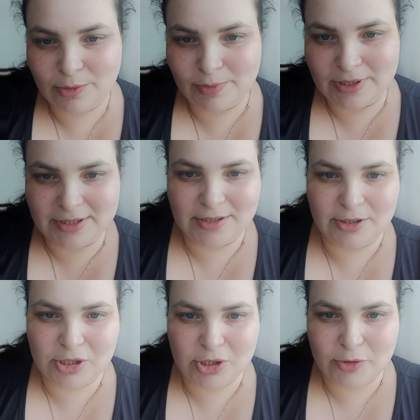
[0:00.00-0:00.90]
30
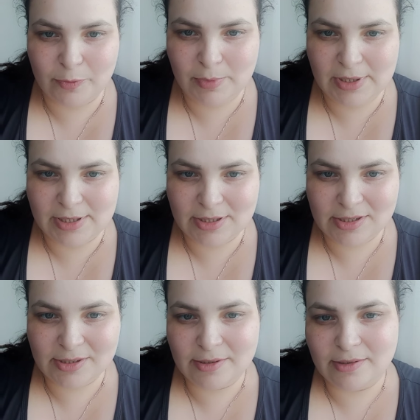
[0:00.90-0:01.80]
тысяч в
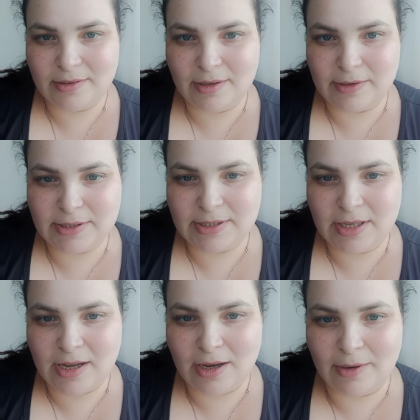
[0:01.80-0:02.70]
месяц. А,
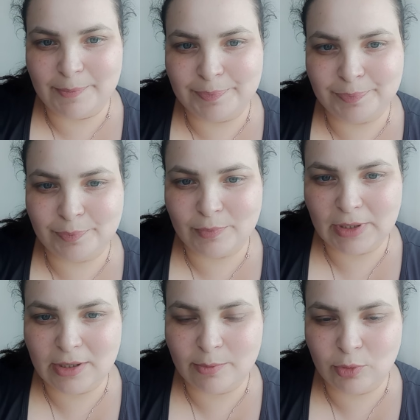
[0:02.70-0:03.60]
за
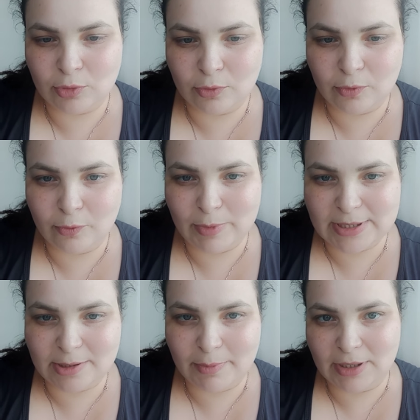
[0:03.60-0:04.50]
работу в
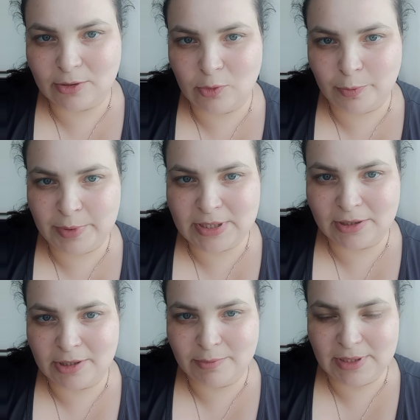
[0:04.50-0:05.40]
мастер-майн группе за
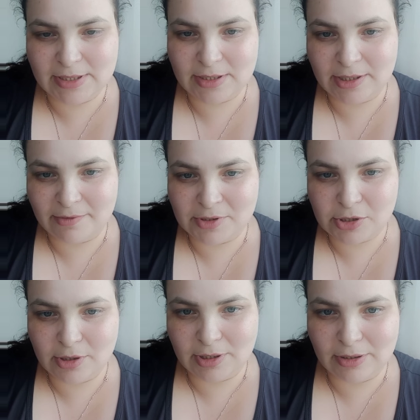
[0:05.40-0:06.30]
3 месяца я
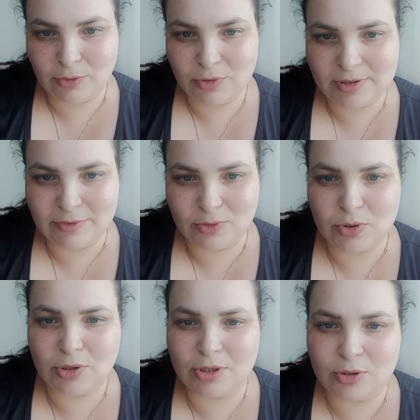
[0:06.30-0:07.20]
вышла на доход
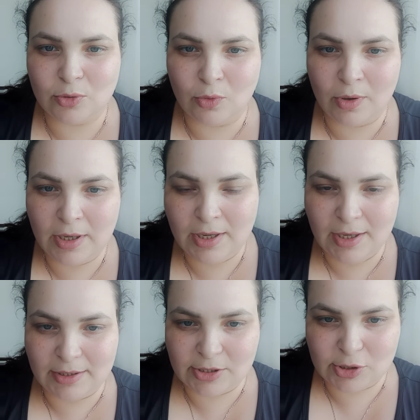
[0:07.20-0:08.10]
90, 100,
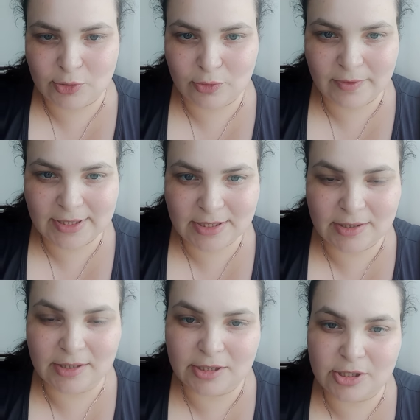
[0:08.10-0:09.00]
даже
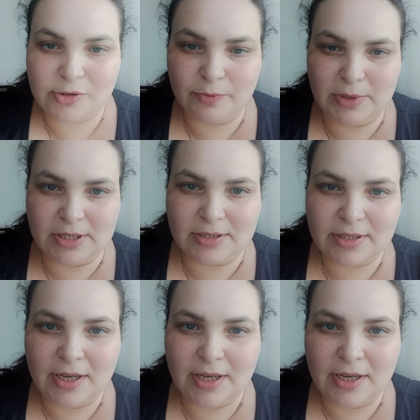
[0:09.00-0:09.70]
120 тысяч в месяц.